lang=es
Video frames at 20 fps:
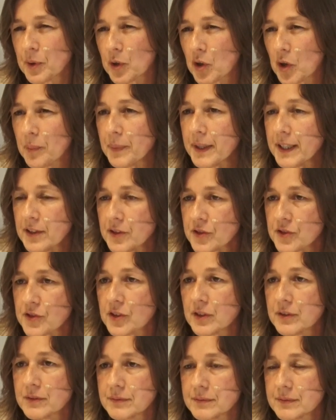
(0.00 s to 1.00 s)
poco menos,
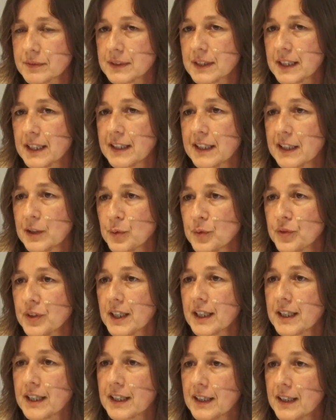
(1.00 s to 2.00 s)
son eh,
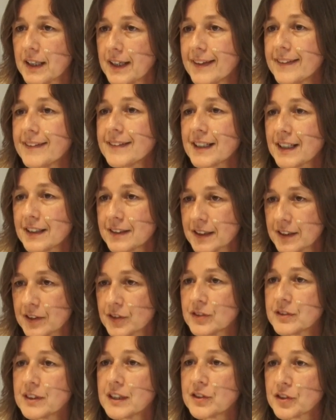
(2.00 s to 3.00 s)
denuncias que entran
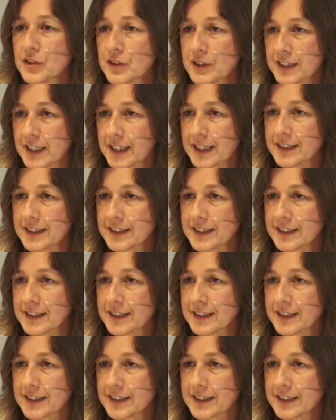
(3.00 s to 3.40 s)
dentro de esta